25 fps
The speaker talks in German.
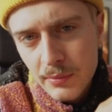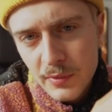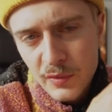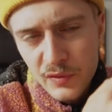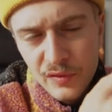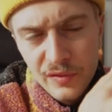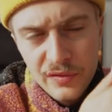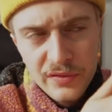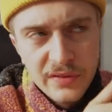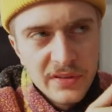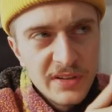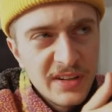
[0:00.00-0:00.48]

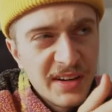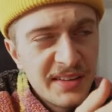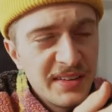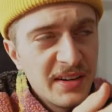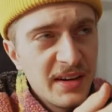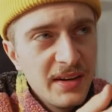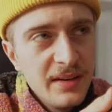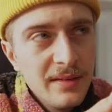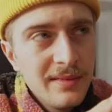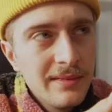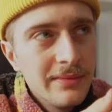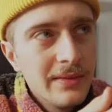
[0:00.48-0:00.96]
beziehungsweise die
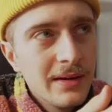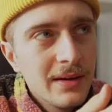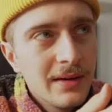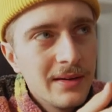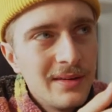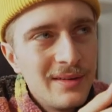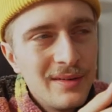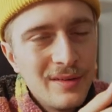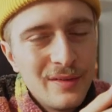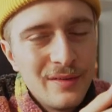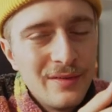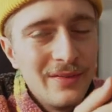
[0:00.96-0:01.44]
Datei ist
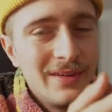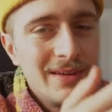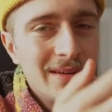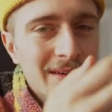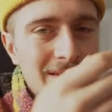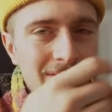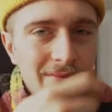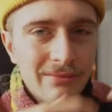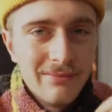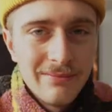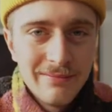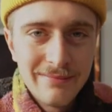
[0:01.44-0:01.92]
weg,
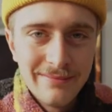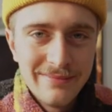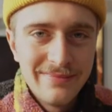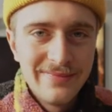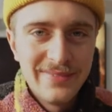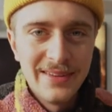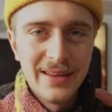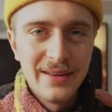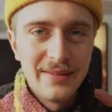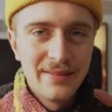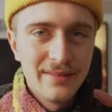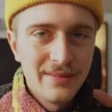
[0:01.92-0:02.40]
deswegen
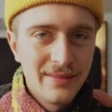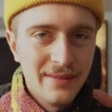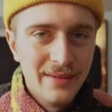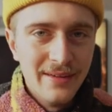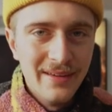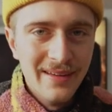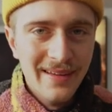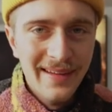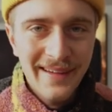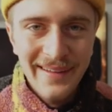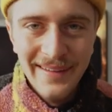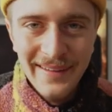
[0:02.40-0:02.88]
jetzt
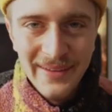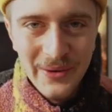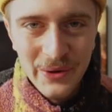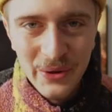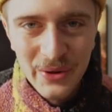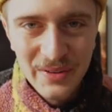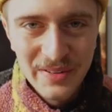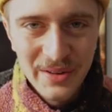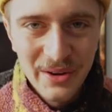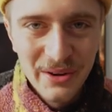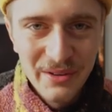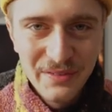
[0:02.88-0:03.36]
äh,
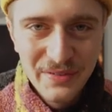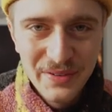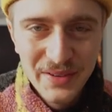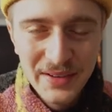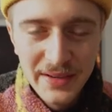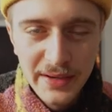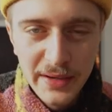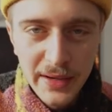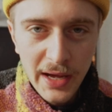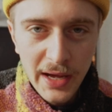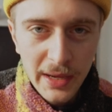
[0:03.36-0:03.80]
neues Outfit.